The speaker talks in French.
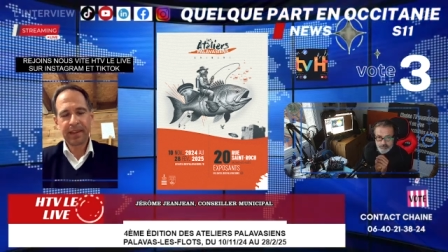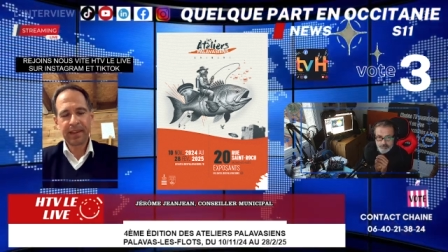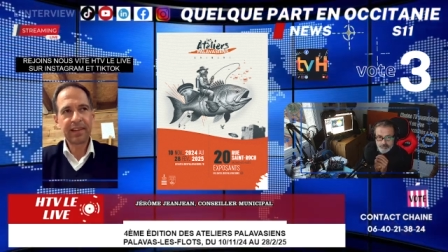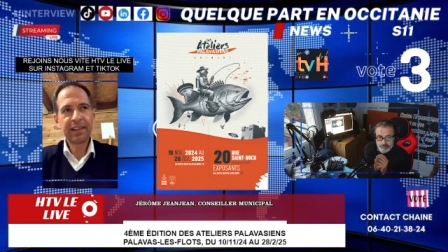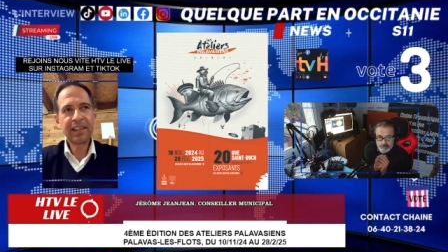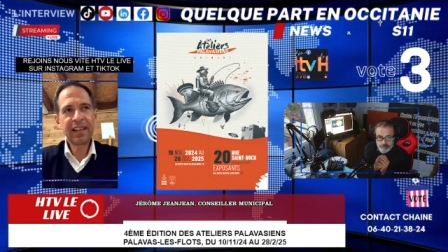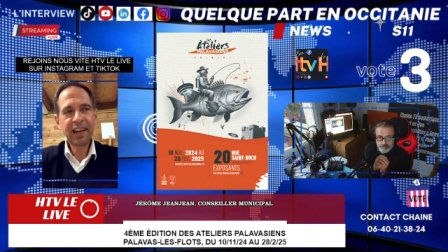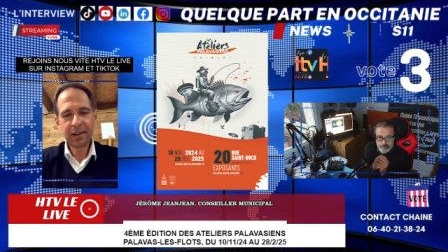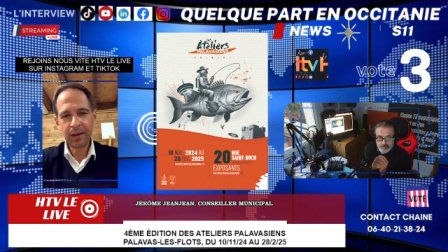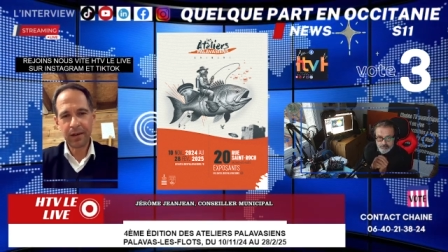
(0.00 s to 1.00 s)

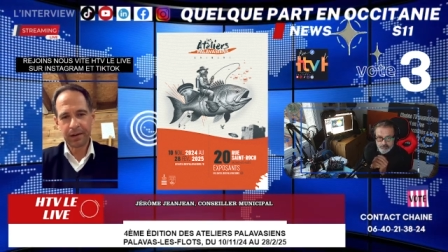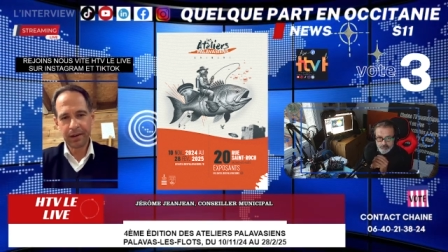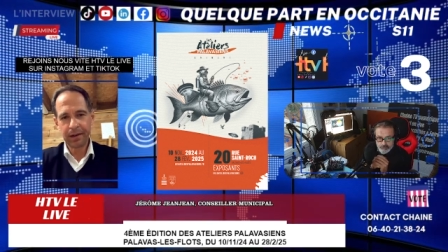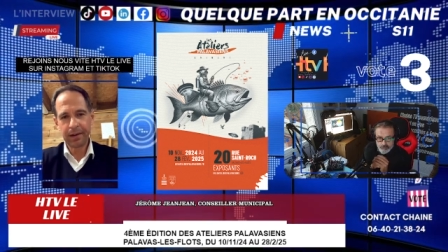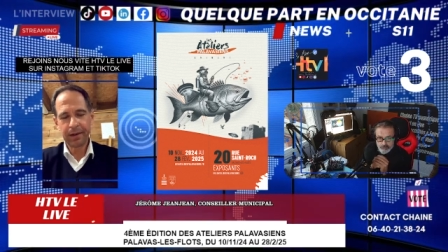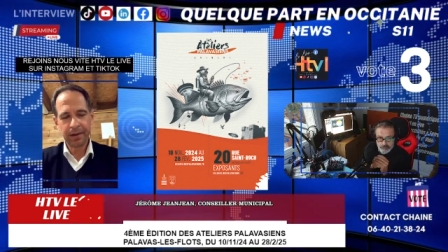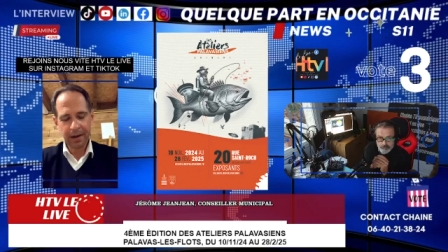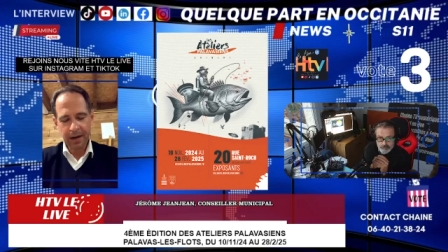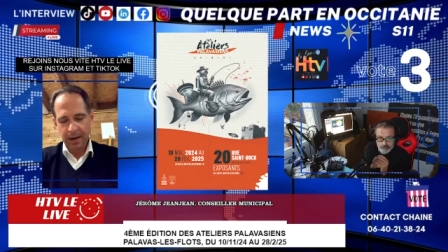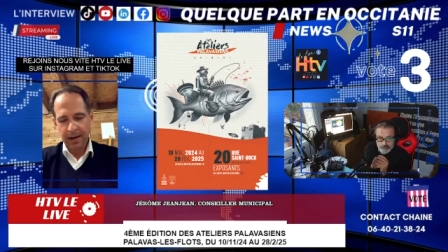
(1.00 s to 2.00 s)
C'est-à-dire que euh,
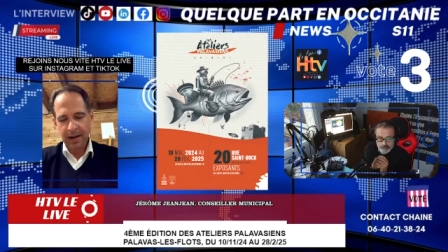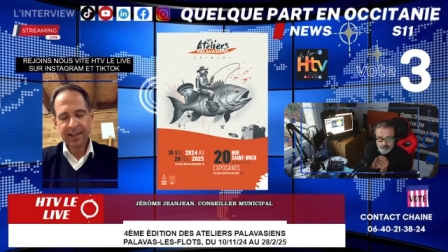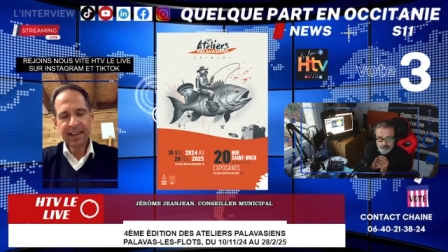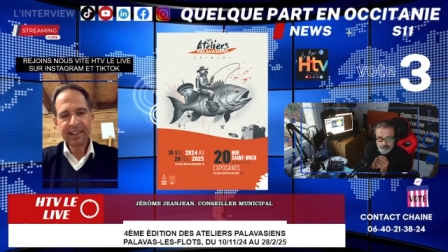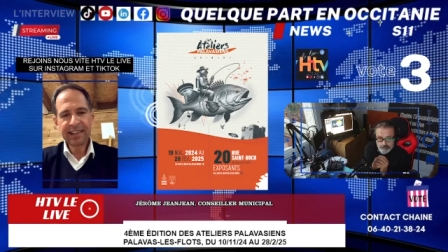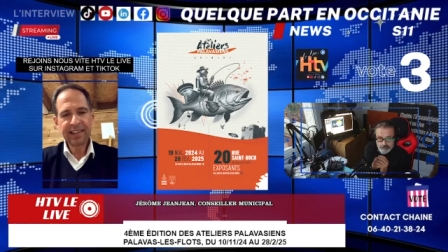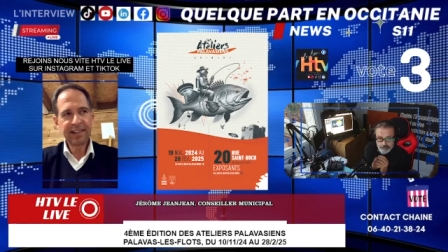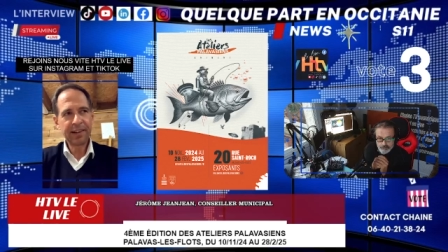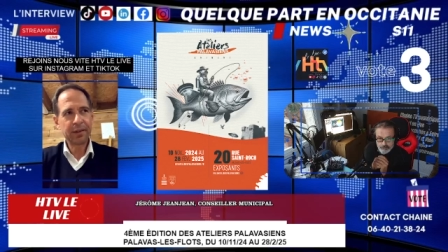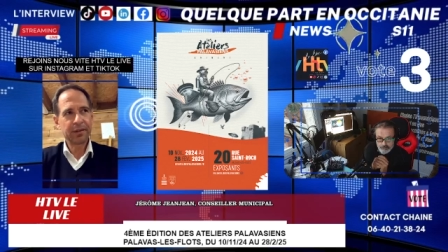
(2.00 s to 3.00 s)
les
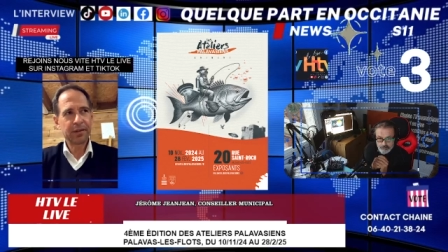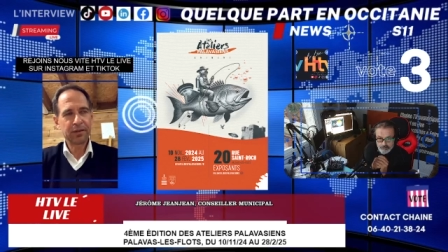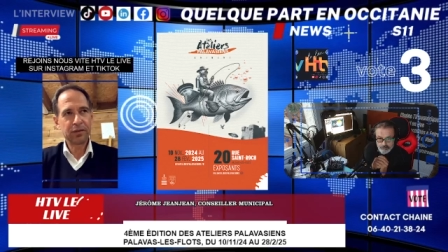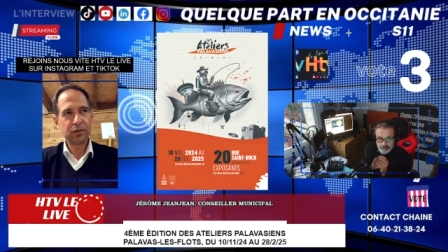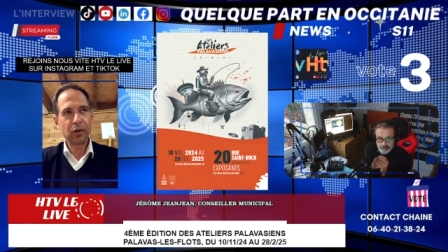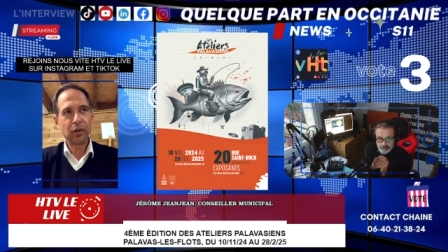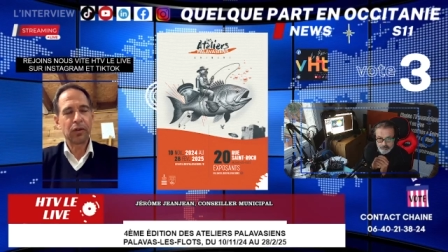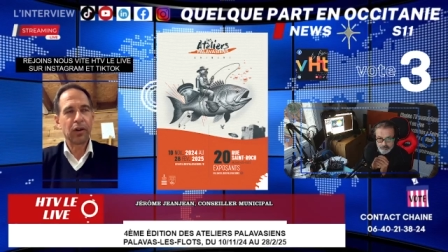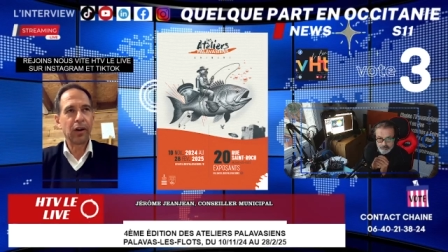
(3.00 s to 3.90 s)
artisans sont,